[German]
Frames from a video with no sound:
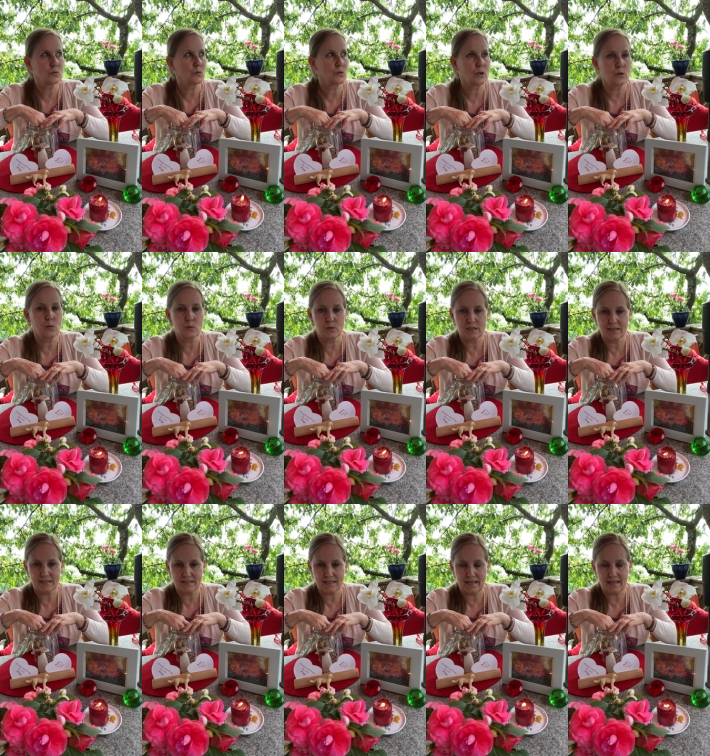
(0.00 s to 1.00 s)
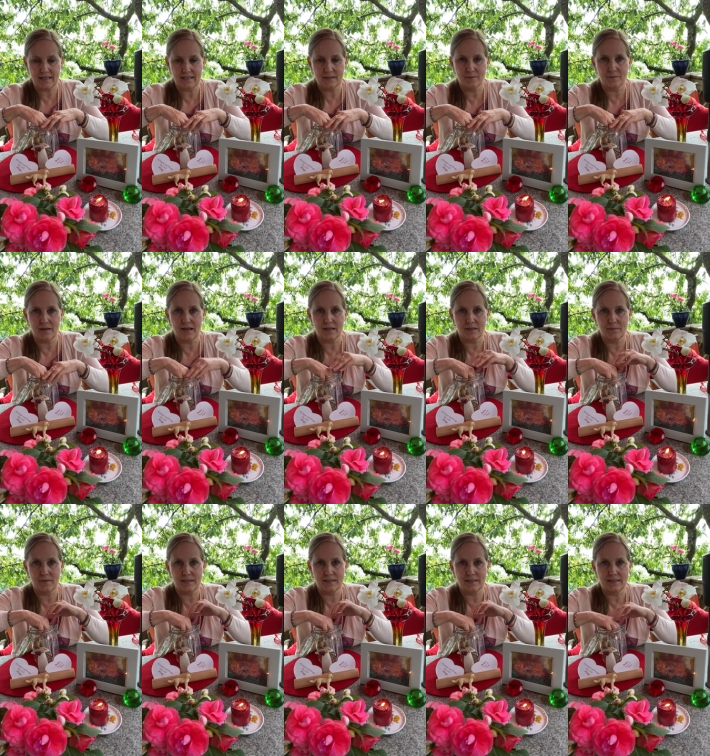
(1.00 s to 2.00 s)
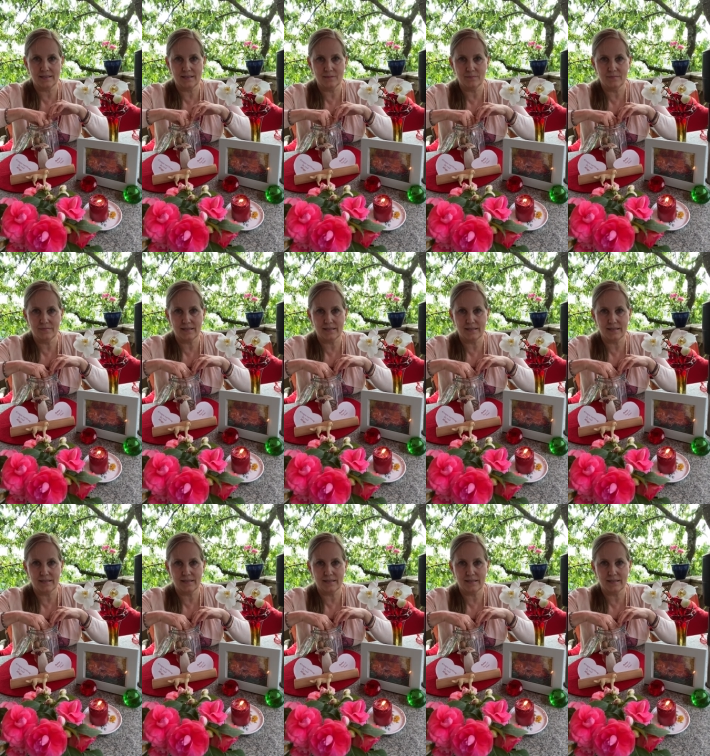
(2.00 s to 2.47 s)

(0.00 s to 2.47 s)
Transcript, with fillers: oder oder zeigen mag, meine Lieben.